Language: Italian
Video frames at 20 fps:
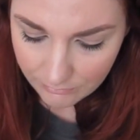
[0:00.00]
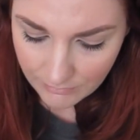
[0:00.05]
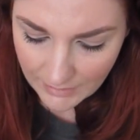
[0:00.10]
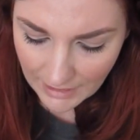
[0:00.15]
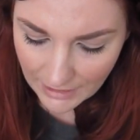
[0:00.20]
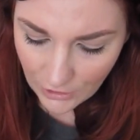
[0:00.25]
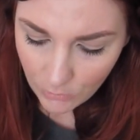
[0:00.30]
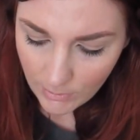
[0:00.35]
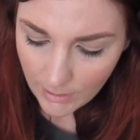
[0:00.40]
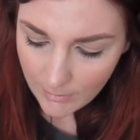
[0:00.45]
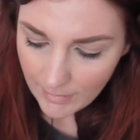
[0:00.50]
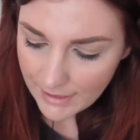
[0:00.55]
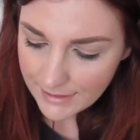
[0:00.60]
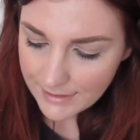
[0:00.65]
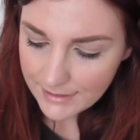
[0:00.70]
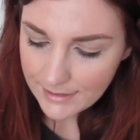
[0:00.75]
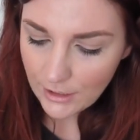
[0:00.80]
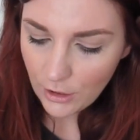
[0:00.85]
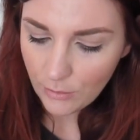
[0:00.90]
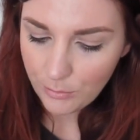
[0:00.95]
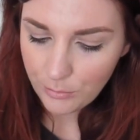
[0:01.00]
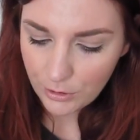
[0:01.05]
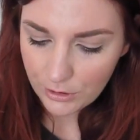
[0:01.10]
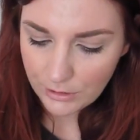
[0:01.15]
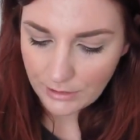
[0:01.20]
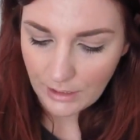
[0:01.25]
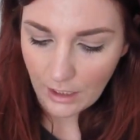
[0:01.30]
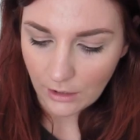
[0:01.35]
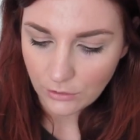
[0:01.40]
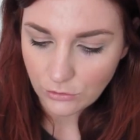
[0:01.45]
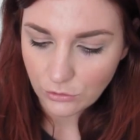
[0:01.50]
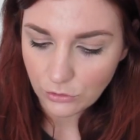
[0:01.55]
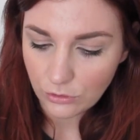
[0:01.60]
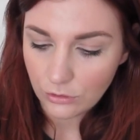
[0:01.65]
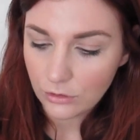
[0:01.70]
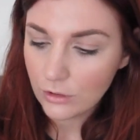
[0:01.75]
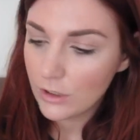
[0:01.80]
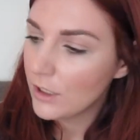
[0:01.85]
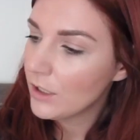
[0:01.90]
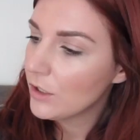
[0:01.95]
e come maschere ho
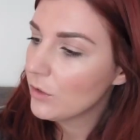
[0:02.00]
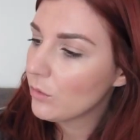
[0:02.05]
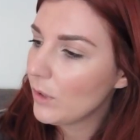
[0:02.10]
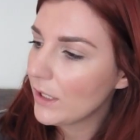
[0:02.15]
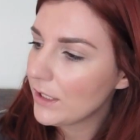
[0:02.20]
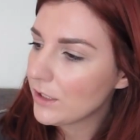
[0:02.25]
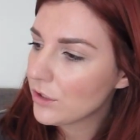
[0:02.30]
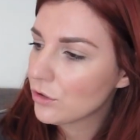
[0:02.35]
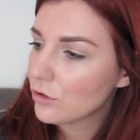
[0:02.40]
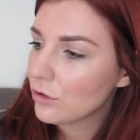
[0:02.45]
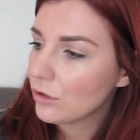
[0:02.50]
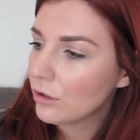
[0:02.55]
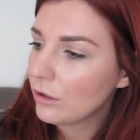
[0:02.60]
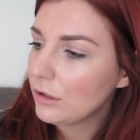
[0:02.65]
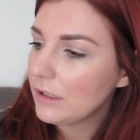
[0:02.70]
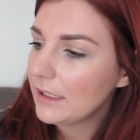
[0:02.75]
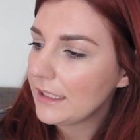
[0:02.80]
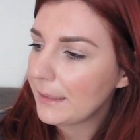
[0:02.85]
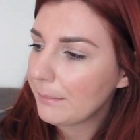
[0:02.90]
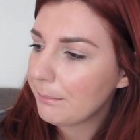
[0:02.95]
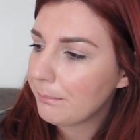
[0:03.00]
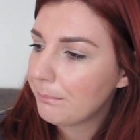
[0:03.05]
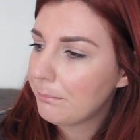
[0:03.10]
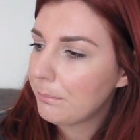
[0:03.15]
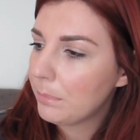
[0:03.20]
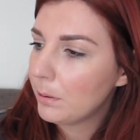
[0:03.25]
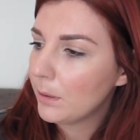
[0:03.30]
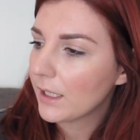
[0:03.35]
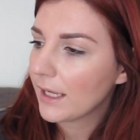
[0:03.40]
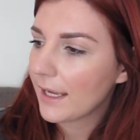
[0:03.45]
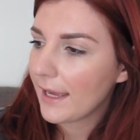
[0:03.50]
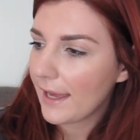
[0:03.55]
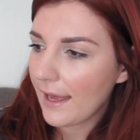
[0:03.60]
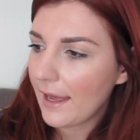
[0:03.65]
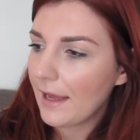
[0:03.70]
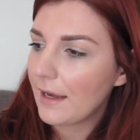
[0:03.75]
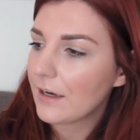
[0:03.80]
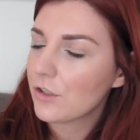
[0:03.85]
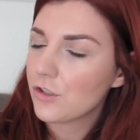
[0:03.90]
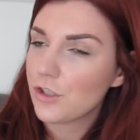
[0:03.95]
portato questo Lip
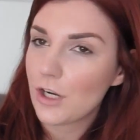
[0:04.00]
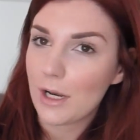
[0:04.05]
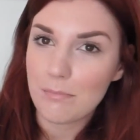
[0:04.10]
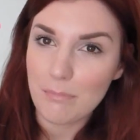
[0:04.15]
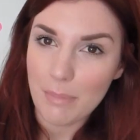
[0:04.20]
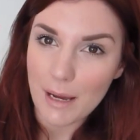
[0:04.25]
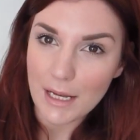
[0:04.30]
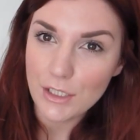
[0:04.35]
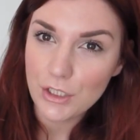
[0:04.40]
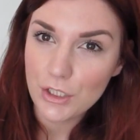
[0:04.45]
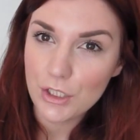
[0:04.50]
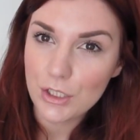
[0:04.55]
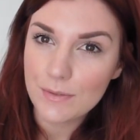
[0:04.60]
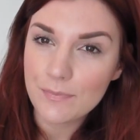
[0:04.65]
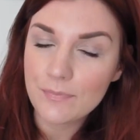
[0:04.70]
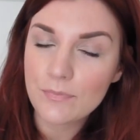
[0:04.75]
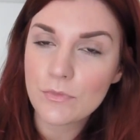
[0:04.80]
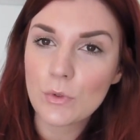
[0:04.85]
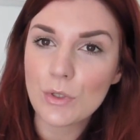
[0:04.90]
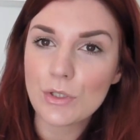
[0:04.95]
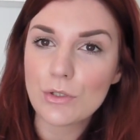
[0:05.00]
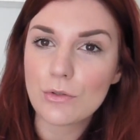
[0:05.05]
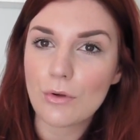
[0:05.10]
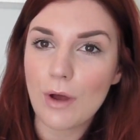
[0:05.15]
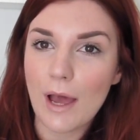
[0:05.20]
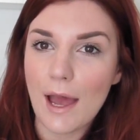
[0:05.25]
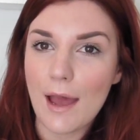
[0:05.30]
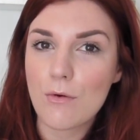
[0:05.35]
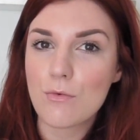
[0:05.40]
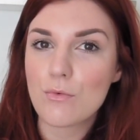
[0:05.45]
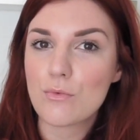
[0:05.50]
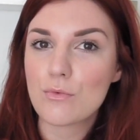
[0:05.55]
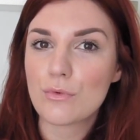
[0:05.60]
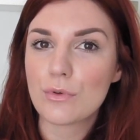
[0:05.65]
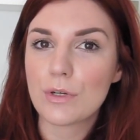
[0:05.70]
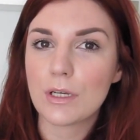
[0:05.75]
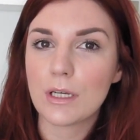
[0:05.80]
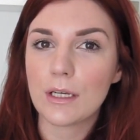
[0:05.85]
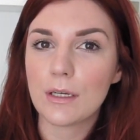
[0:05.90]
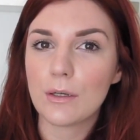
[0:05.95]
Care Gel Patch questo è
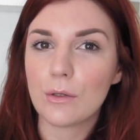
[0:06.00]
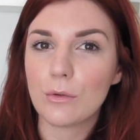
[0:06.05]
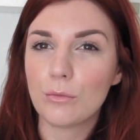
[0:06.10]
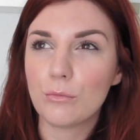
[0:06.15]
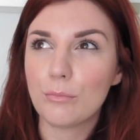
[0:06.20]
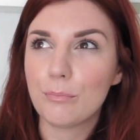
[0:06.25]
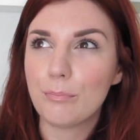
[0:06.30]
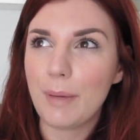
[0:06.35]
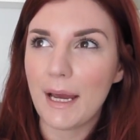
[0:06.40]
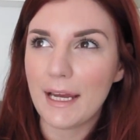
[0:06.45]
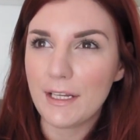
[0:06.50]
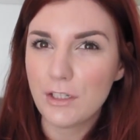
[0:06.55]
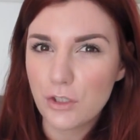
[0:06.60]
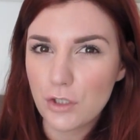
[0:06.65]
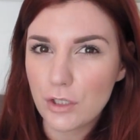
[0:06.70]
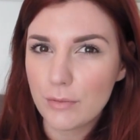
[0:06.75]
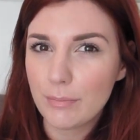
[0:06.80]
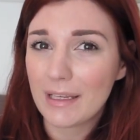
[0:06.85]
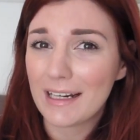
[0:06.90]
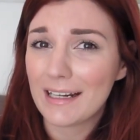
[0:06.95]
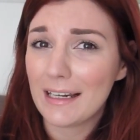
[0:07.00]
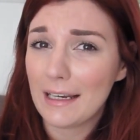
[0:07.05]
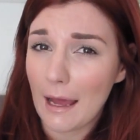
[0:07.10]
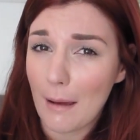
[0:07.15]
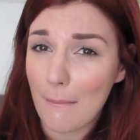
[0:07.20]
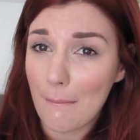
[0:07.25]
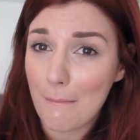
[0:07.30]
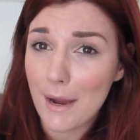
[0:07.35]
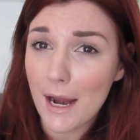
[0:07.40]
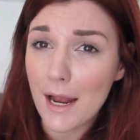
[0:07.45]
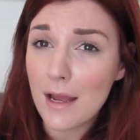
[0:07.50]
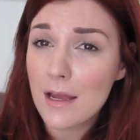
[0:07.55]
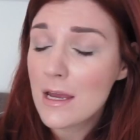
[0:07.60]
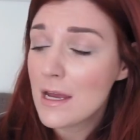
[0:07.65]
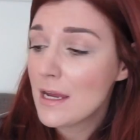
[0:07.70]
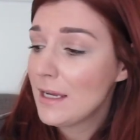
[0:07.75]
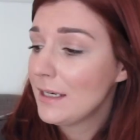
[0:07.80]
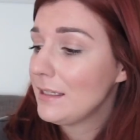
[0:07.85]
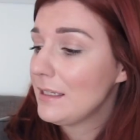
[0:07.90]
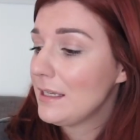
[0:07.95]
un, eh, un patch per le labbra
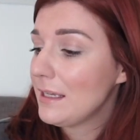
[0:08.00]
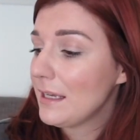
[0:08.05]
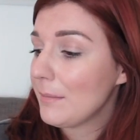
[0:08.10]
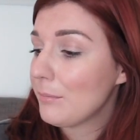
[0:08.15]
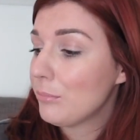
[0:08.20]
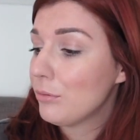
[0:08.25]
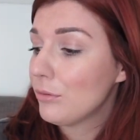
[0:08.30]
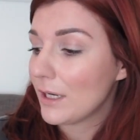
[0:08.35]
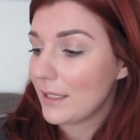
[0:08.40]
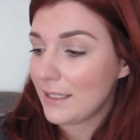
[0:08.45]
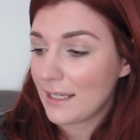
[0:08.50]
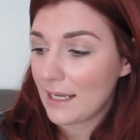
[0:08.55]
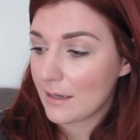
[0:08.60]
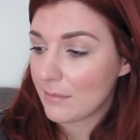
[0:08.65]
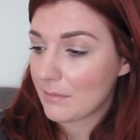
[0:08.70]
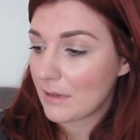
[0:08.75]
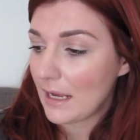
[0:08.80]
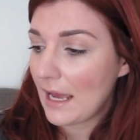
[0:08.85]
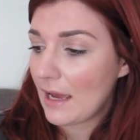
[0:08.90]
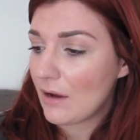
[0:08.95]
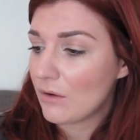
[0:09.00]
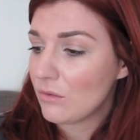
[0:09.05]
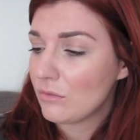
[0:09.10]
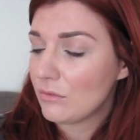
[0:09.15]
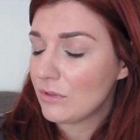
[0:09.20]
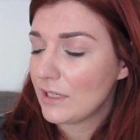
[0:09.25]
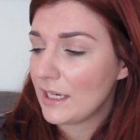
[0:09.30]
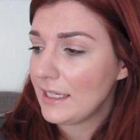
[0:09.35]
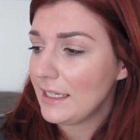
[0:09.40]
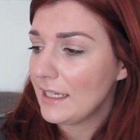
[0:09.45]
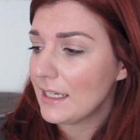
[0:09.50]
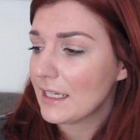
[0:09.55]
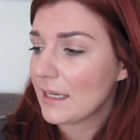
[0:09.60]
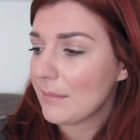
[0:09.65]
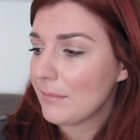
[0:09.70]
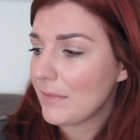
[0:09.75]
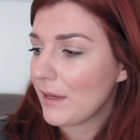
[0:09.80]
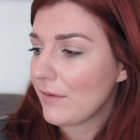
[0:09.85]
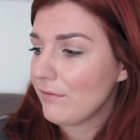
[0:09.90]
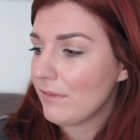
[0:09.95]
di Pure Derma è una linea
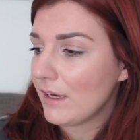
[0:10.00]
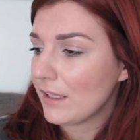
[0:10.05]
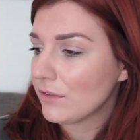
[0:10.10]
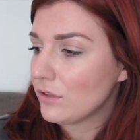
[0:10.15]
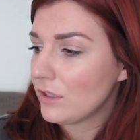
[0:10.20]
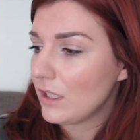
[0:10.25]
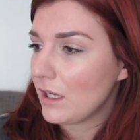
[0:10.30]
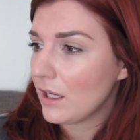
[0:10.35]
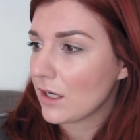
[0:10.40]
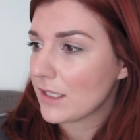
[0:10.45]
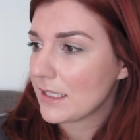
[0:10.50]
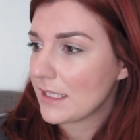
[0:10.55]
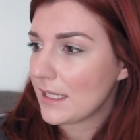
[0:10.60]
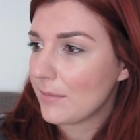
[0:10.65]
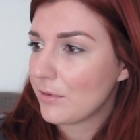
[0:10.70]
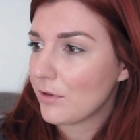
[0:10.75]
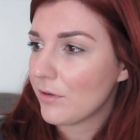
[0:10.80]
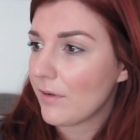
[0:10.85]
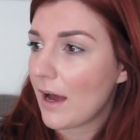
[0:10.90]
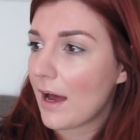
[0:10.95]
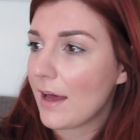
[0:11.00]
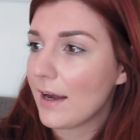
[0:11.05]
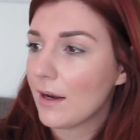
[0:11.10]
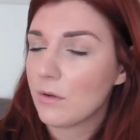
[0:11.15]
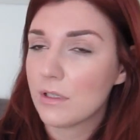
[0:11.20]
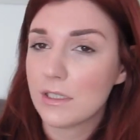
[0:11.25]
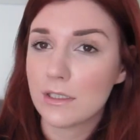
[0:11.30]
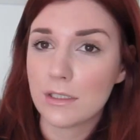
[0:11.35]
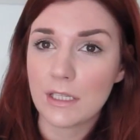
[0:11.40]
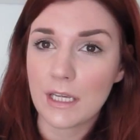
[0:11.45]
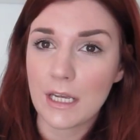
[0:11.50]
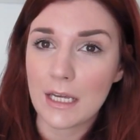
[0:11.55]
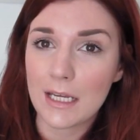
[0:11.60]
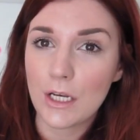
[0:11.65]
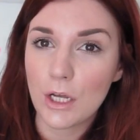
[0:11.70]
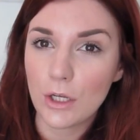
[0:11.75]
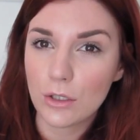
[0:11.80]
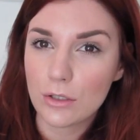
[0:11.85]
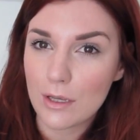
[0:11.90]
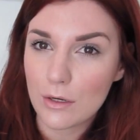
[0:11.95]
che mi ha inviato delle cose da provare queste
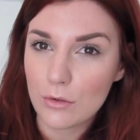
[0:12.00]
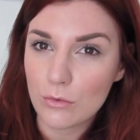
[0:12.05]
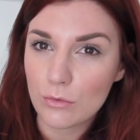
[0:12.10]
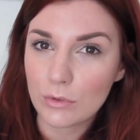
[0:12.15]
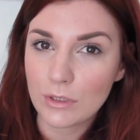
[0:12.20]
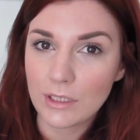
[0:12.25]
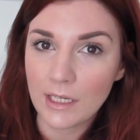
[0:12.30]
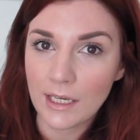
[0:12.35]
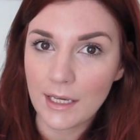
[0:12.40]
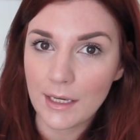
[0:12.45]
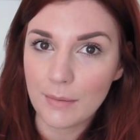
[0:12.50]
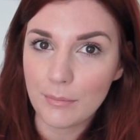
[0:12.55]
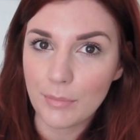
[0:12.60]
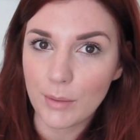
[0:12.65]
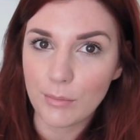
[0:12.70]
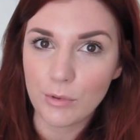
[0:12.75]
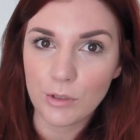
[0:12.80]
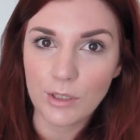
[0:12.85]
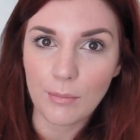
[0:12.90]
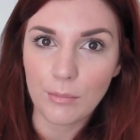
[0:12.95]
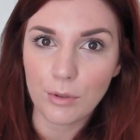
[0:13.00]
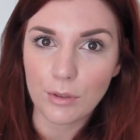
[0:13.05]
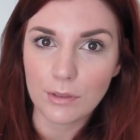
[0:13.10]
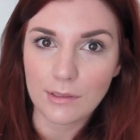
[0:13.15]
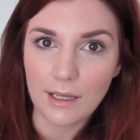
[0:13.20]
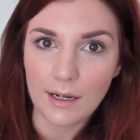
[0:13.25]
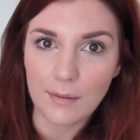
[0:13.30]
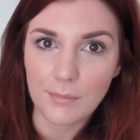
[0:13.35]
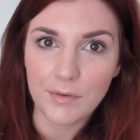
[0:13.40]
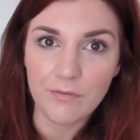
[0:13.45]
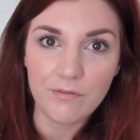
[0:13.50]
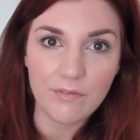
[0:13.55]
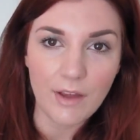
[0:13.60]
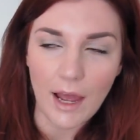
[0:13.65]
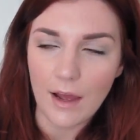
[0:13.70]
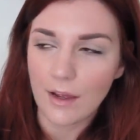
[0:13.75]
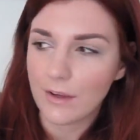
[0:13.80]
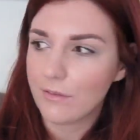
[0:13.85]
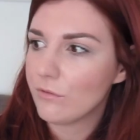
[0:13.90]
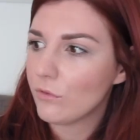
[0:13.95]
le ho tenute proprio da portarmi in,
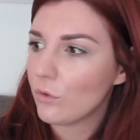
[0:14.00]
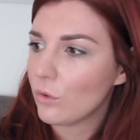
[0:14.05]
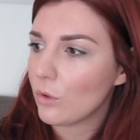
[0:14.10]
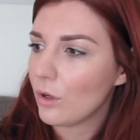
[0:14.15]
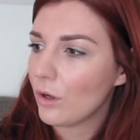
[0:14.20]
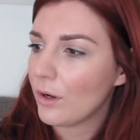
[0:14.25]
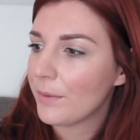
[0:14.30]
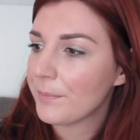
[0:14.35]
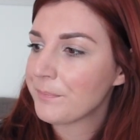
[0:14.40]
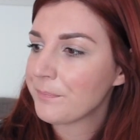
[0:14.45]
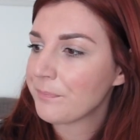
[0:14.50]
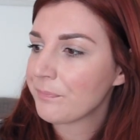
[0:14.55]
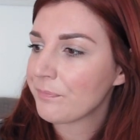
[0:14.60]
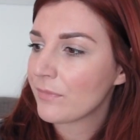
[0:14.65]
in volo